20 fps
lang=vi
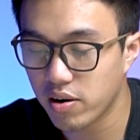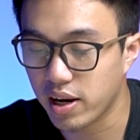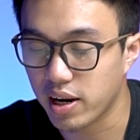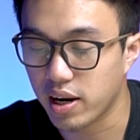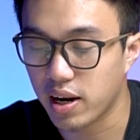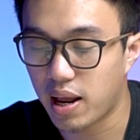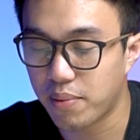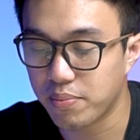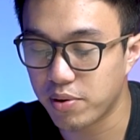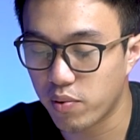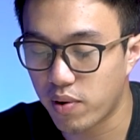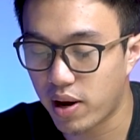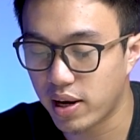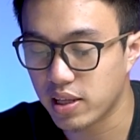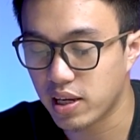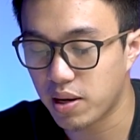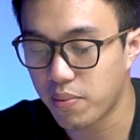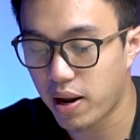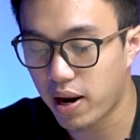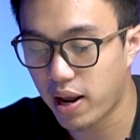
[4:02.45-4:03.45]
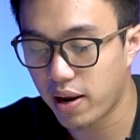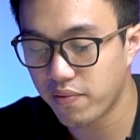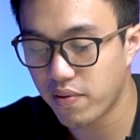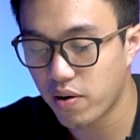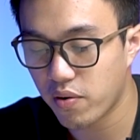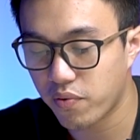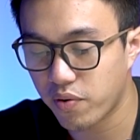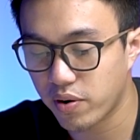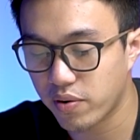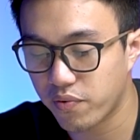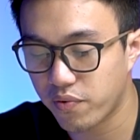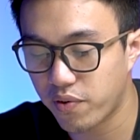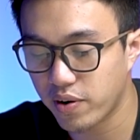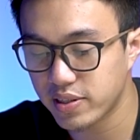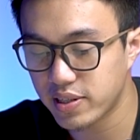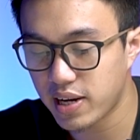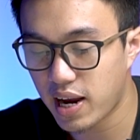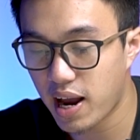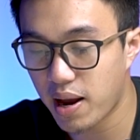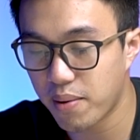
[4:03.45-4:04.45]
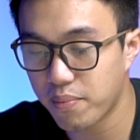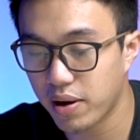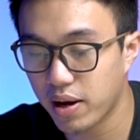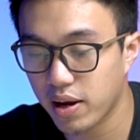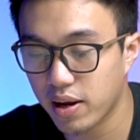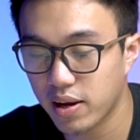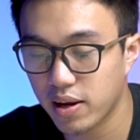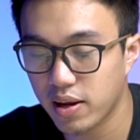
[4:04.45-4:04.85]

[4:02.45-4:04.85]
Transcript: để làm điều này thì các bạn hãy vào phần FaceTime này